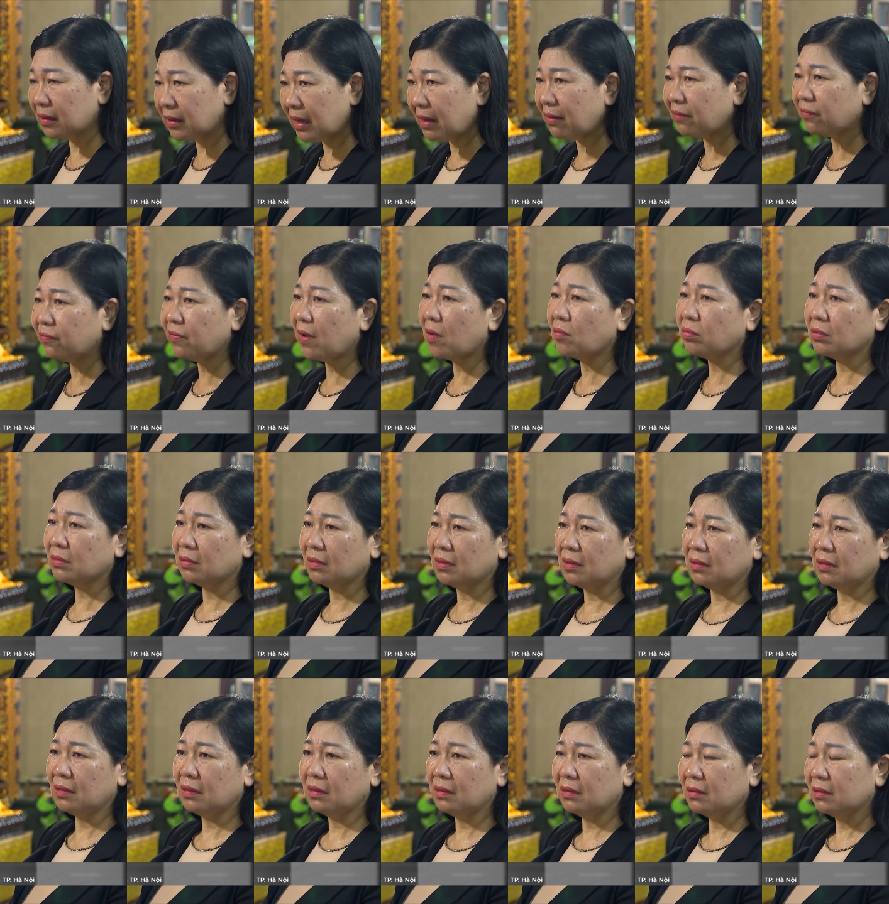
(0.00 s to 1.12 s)
tác phong,
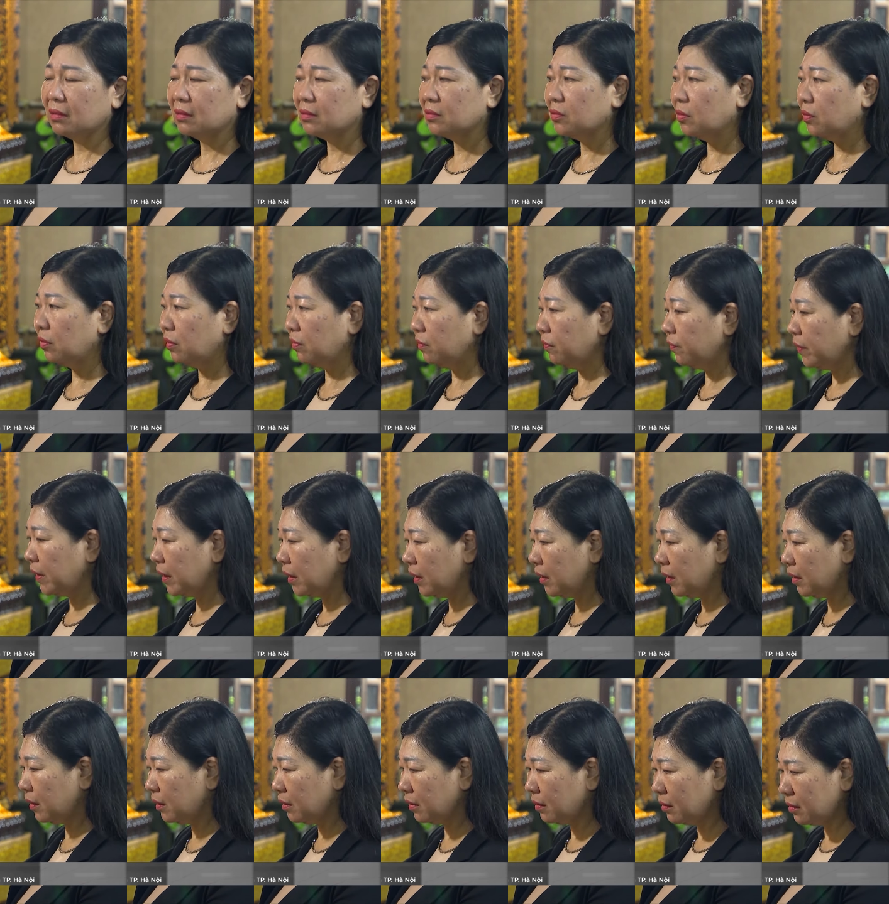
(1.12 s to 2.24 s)
rồi về
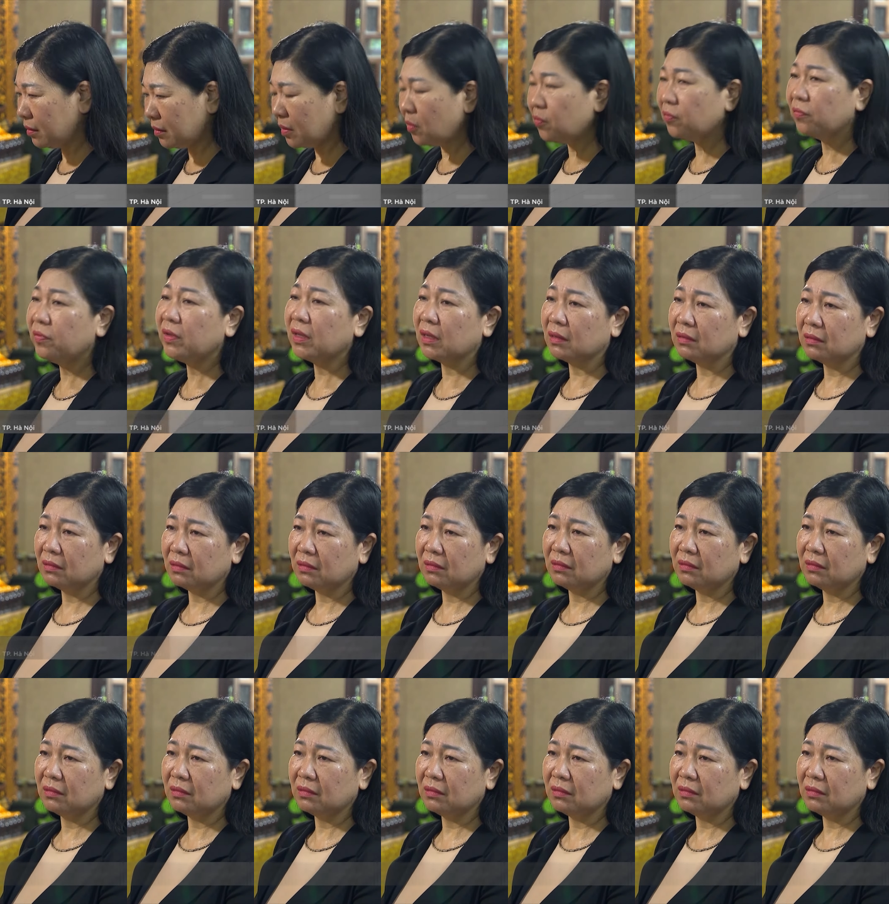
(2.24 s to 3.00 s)
công việc.